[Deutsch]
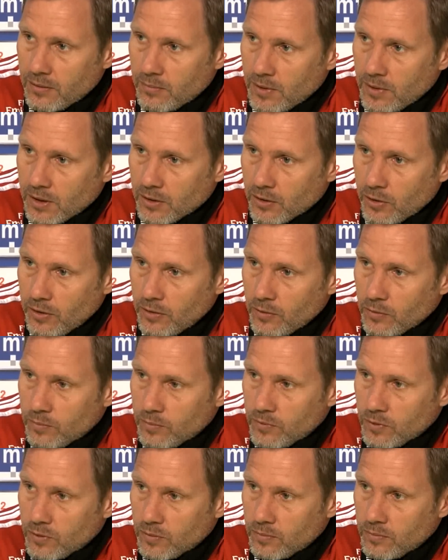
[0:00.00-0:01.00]
machen können,
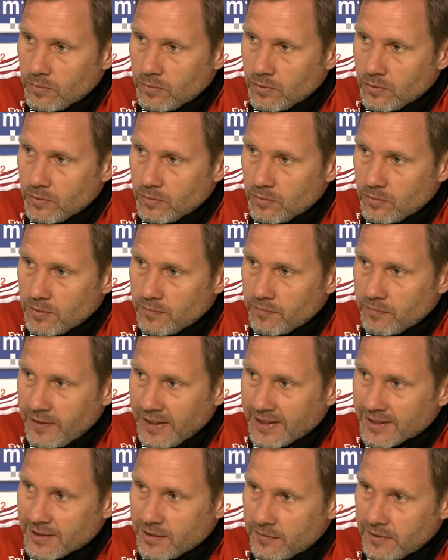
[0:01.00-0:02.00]
um, um, um einen
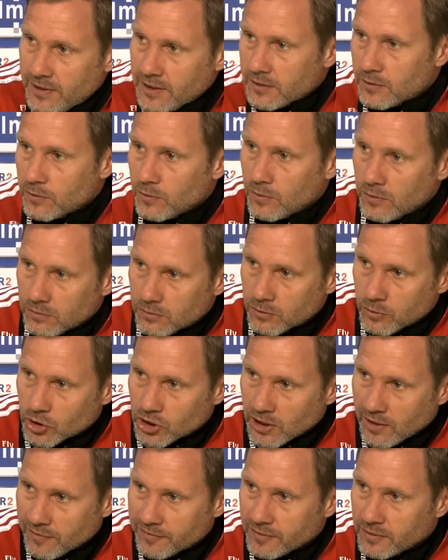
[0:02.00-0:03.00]
Wechsel wieder zu, zu
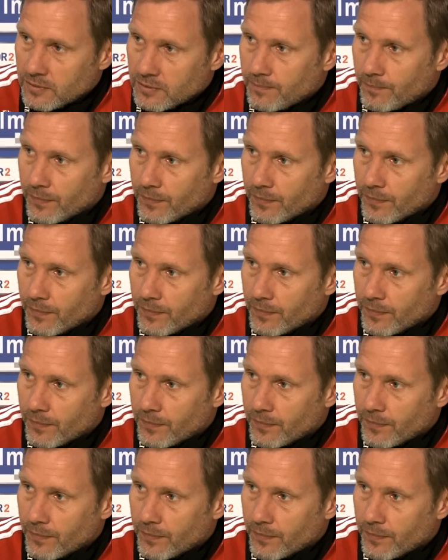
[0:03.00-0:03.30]
schaffen.